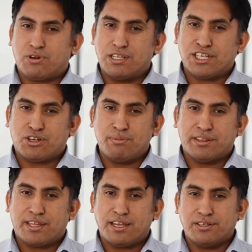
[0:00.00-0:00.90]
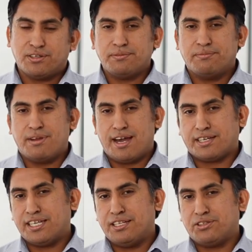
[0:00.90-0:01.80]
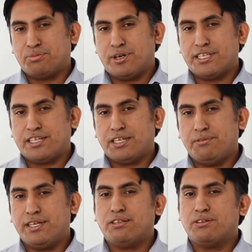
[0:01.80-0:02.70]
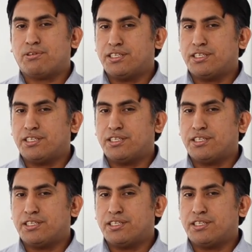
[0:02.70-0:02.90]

Cualquier comentario aquí nos puedes escribir,